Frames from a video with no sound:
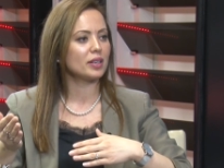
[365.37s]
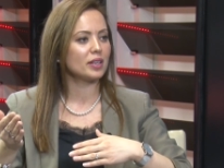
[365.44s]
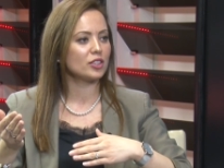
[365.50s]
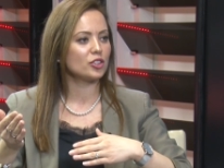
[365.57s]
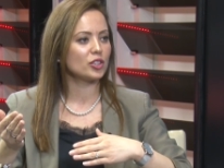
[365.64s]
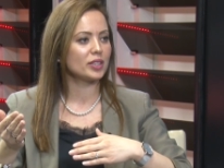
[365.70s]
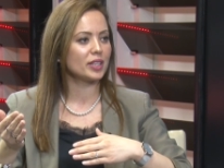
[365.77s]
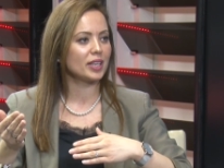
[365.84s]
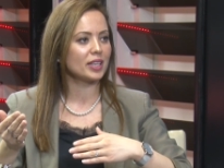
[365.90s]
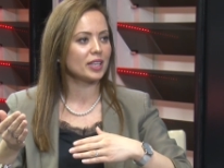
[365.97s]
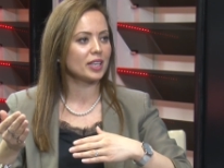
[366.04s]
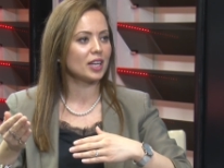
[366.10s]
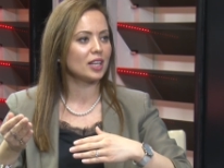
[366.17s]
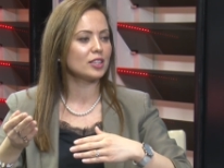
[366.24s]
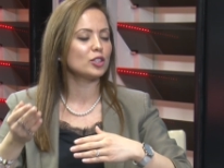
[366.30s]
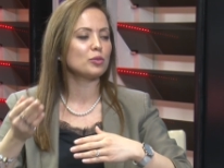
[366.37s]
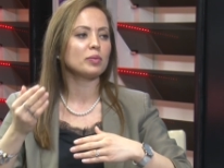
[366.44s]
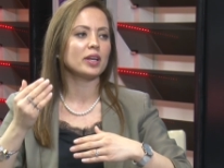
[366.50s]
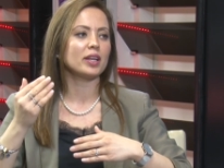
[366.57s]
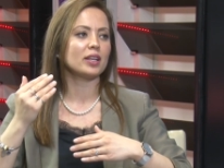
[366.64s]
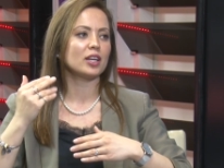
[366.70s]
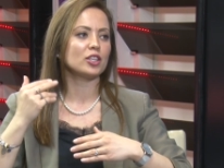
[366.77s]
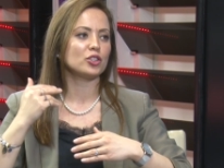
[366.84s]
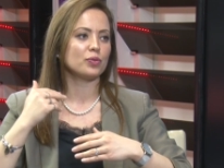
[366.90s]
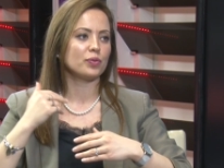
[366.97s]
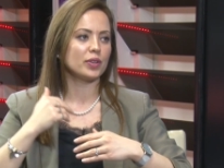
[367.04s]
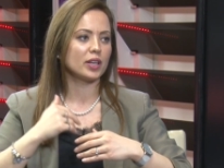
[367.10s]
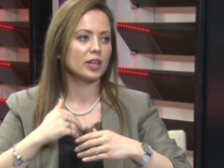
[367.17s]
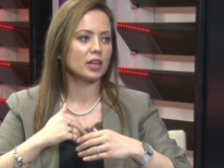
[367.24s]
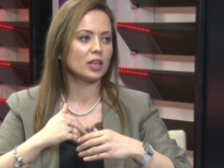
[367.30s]
araca denk geldim, enerji
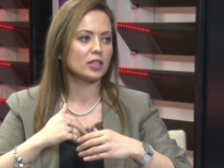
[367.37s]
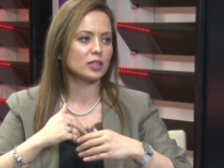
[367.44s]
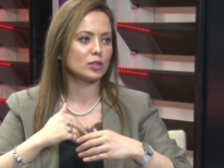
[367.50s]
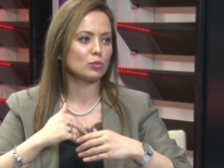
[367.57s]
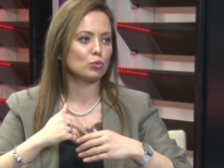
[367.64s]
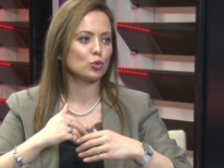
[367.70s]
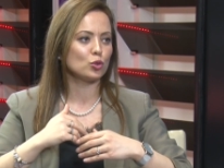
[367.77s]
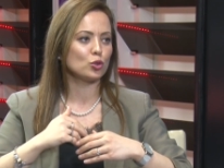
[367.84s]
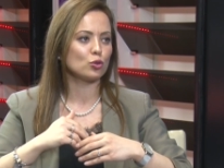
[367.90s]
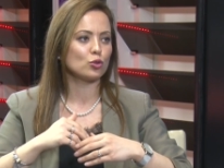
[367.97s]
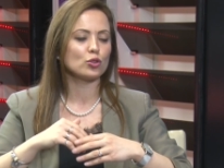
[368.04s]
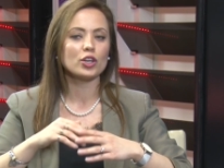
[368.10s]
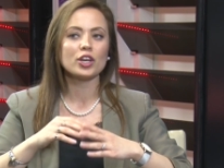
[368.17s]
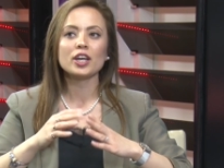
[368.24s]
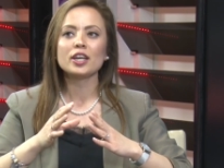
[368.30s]
frekansım düştü.